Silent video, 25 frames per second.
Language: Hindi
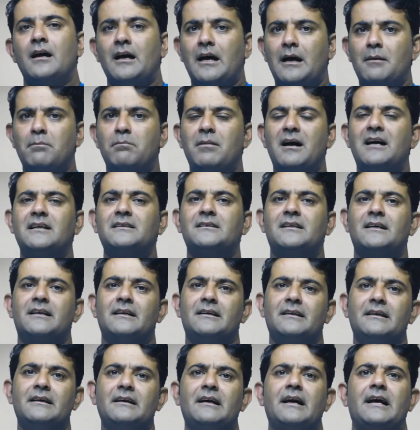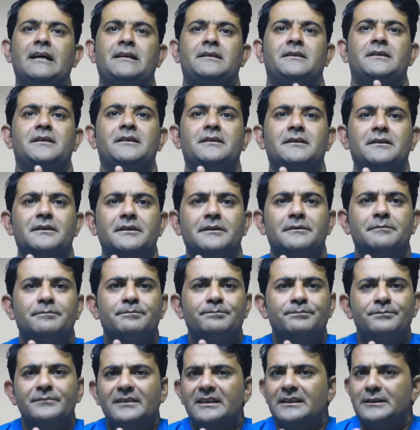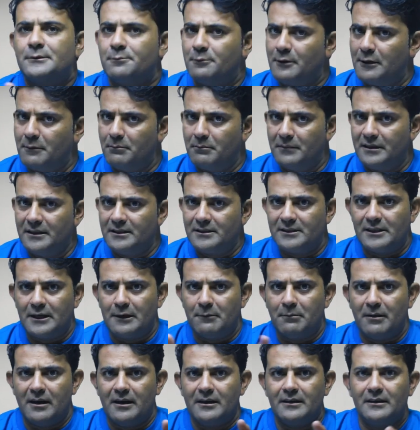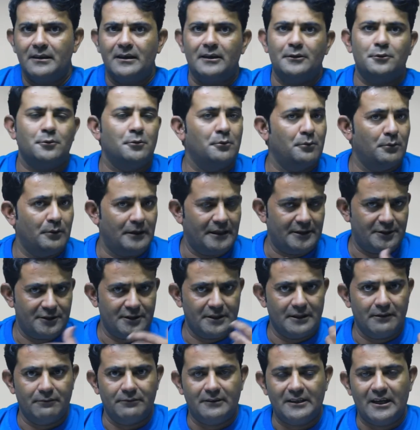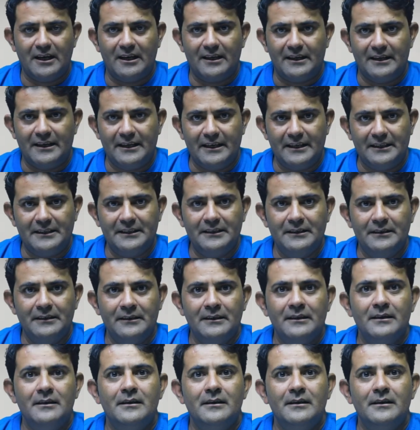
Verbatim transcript: अब बात करेंगे एक्टिंग की इस फिल्म में सलमान का तो एक्शन अवतार है ही